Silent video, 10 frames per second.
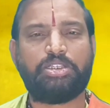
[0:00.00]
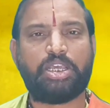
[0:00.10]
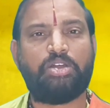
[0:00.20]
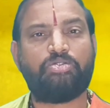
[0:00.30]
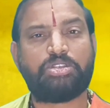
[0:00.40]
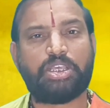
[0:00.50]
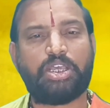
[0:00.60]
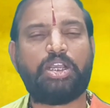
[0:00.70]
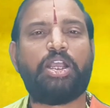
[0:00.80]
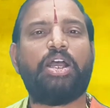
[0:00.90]
చాలా
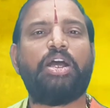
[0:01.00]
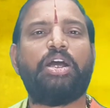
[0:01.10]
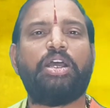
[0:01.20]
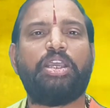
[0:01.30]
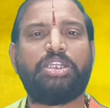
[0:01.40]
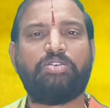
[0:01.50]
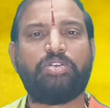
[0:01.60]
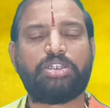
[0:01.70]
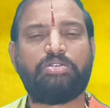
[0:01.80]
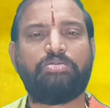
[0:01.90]
ఉత్సాహంగా ఈ
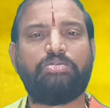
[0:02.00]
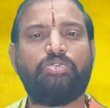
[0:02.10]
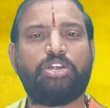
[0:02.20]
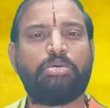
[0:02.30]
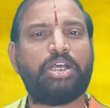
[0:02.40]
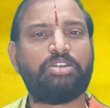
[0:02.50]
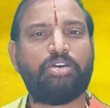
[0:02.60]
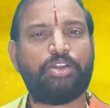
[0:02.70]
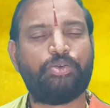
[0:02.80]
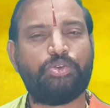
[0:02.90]
సంవత్సరం వృషభరాశి
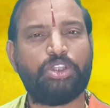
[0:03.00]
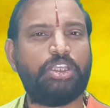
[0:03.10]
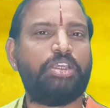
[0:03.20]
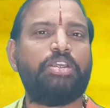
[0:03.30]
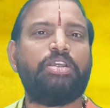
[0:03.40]
వారికి ఉంటుంది